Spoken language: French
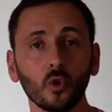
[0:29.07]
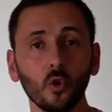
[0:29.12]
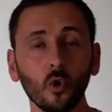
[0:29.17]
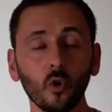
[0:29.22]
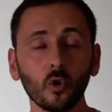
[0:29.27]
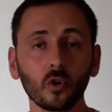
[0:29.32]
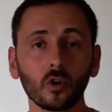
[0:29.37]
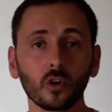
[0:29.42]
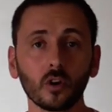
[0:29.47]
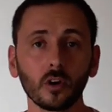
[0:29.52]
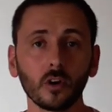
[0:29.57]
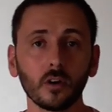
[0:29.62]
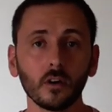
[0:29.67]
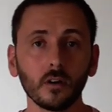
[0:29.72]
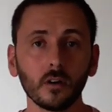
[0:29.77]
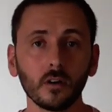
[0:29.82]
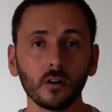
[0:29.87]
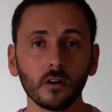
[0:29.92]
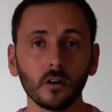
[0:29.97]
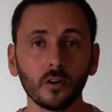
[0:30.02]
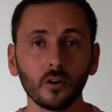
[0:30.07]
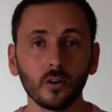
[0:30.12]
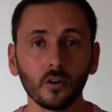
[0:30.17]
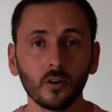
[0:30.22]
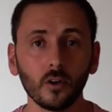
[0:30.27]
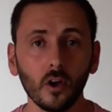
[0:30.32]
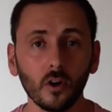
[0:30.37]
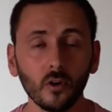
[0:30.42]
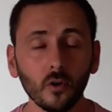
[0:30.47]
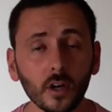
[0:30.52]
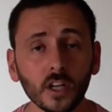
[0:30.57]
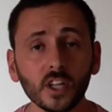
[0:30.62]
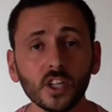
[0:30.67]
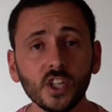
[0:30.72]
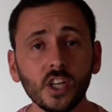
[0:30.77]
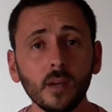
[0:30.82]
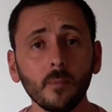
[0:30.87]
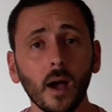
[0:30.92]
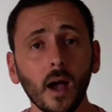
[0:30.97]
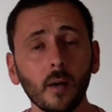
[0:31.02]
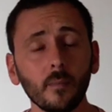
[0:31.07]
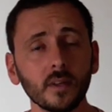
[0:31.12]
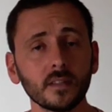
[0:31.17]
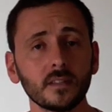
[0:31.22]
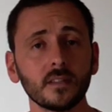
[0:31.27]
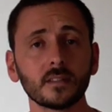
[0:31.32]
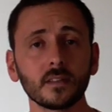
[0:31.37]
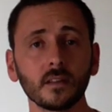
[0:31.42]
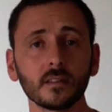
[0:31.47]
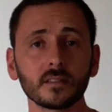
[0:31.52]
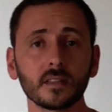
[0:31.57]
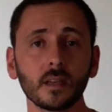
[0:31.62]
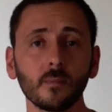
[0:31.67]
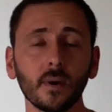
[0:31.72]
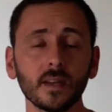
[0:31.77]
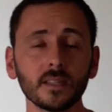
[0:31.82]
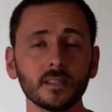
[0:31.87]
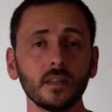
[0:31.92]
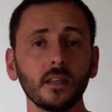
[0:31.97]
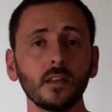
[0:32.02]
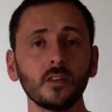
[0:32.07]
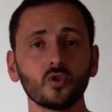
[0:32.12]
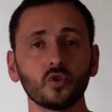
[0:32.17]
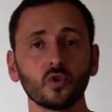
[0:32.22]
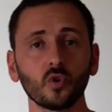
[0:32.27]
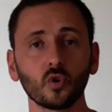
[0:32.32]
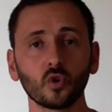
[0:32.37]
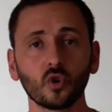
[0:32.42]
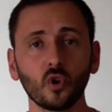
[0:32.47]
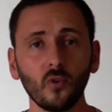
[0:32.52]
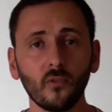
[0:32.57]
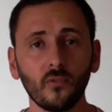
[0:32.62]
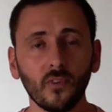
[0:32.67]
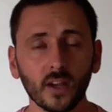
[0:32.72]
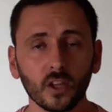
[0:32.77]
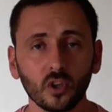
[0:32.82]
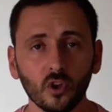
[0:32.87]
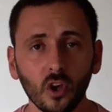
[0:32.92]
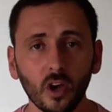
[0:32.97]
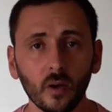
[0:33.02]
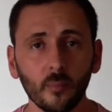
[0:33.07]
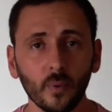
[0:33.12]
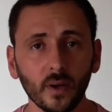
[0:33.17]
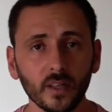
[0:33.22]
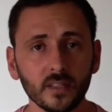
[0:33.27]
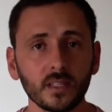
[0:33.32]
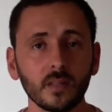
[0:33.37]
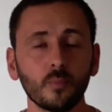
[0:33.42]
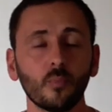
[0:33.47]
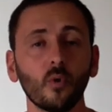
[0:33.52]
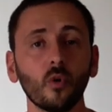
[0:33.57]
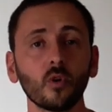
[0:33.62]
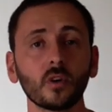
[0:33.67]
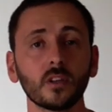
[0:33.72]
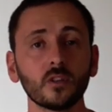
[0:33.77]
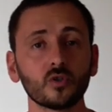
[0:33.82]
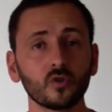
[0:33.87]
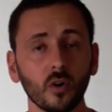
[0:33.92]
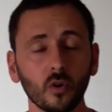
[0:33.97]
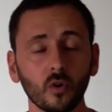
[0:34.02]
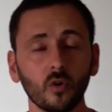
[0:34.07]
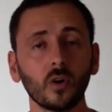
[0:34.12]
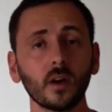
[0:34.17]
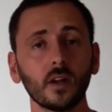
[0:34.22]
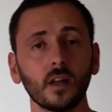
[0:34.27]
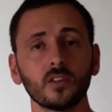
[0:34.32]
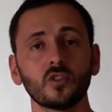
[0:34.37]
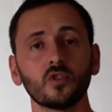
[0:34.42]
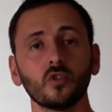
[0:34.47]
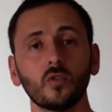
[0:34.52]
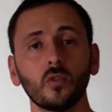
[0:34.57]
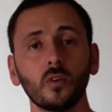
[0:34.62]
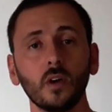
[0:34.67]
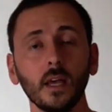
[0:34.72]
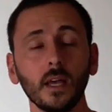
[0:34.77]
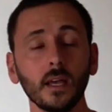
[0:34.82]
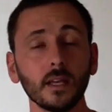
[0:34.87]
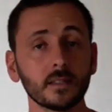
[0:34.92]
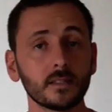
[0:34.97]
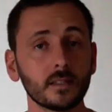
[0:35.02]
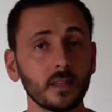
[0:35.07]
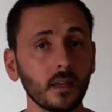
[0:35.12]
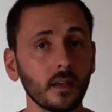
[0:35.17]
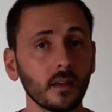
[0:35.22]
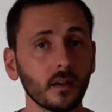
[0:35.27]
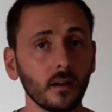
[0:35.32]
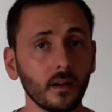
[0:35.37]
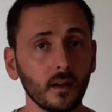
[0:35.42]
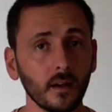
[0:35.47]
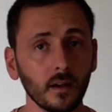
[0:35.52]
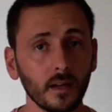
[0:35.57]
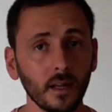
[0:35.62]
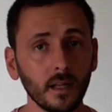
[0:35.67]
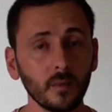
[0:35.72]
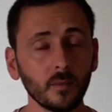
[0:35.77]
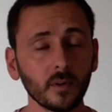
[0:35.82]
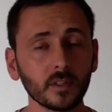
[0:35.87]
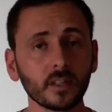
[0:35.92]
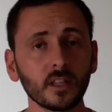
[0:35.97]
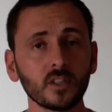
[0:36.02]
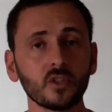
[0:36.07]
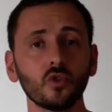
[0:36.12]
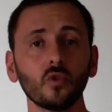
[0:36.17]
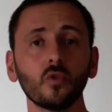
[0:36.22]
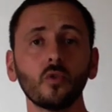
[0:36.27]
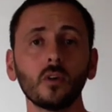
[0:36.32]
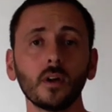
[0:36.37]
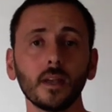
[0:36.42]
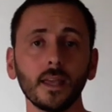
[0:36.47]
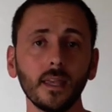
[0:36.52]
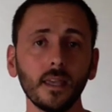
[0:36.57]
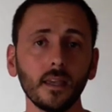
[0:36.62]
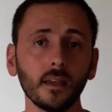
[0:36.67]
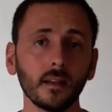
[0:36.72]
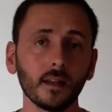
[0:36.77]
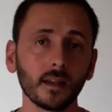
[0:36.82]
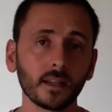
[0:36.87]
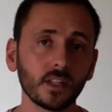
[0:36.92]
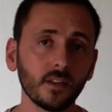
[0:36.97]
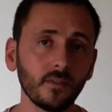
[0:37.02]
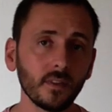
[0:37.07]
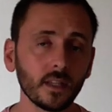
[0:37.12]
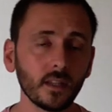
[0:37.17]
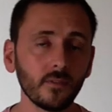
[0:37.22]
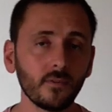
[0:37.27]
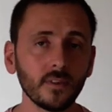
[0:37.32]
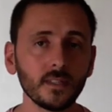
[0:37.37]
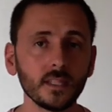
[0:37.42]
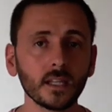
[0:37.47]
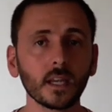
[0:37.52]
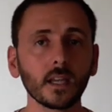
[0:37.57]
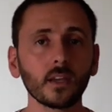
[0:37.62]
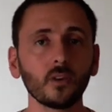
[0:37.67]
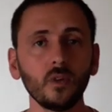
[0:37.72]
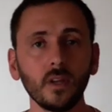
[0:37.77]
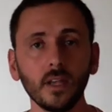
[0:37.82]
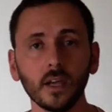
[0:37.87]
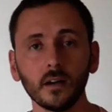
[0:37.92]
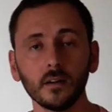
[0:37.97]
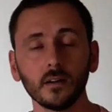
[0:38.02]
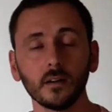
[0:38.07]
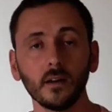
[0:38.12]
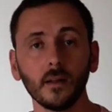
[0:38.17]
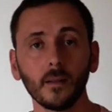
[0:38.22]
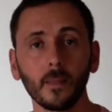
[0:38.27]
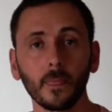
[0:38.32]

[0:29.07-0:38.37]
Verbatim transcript: Donc, le, régime amincissant, c'est basé sur deux facteurs principaux qui sont en corrélation. C'est l'alimentation et l'activité physique régulière.